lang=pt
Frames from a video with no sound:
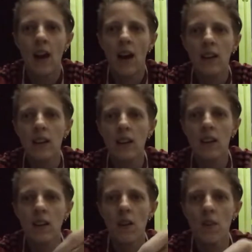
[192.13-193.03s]

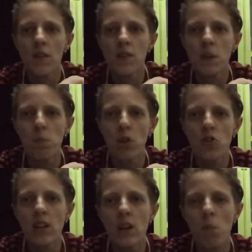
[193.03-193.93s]
Aqui você
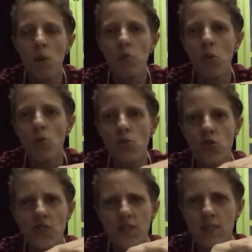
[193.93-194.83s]
pode ligar uma
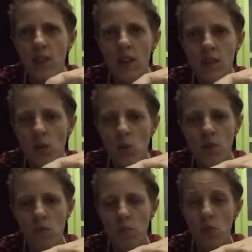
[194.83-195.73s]
fonte de 6 a
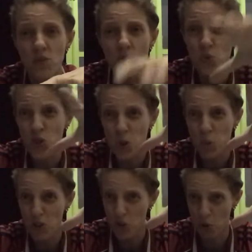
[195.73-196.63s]
12 volts, eu sugiro
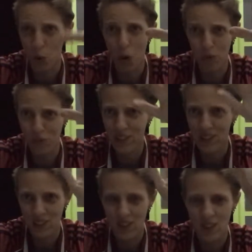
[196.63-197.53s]
uma de 9,
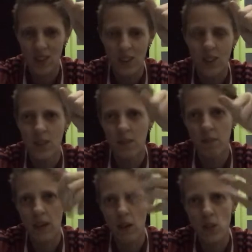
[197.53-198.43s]

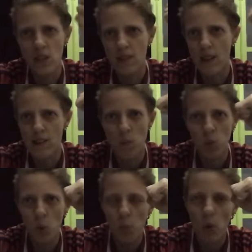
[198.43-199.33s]
tá? Eu acho que 6 é
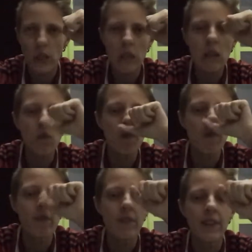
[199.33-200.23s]
muito pouquinho.
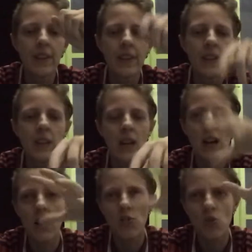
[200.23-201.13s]
E
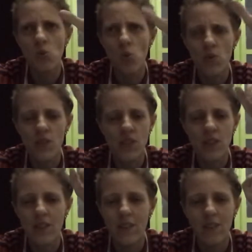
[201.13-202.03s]
a, de
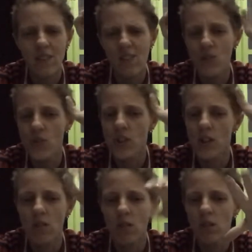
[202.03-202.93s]
12, é, não
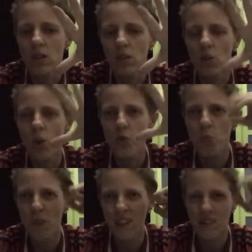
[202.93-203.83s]
sei, eu não gosto de
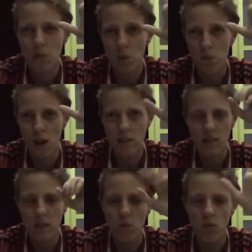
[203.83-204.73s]
botar sempre o um
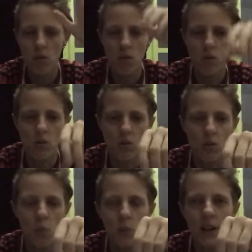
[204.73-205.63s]
máximo
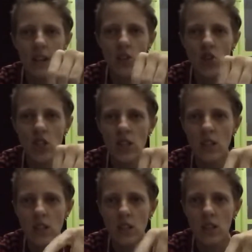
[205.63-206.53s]
só por garantia.
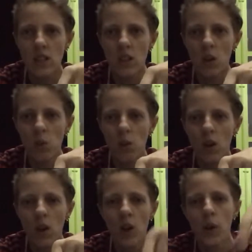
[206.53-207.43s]
Então
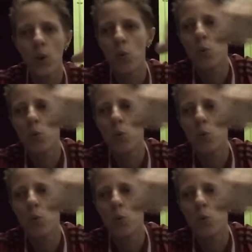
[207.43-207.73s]
eu